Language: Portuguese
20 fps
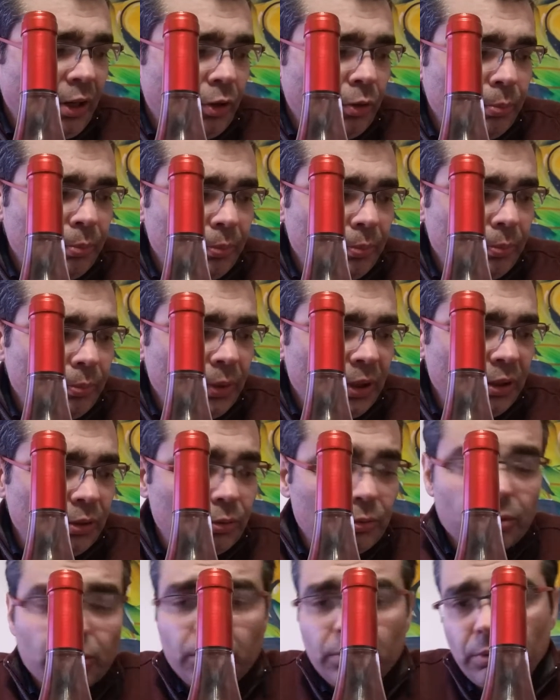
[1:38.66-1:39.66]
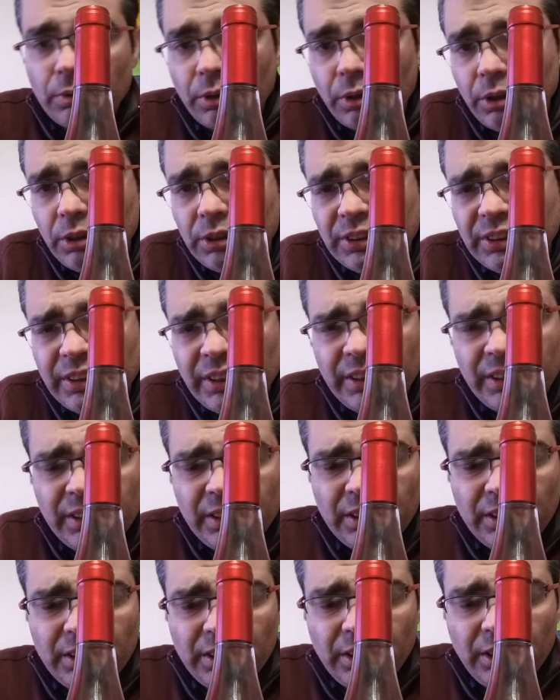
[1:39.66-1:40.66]
um mito
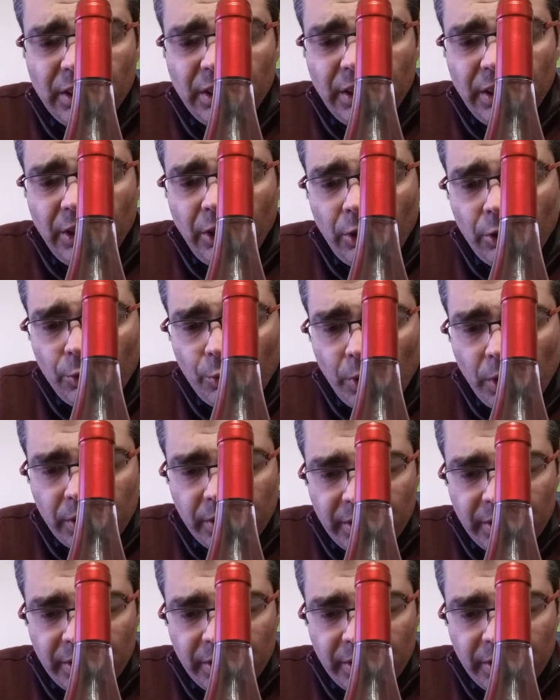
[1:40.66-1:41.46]
rosé ao qual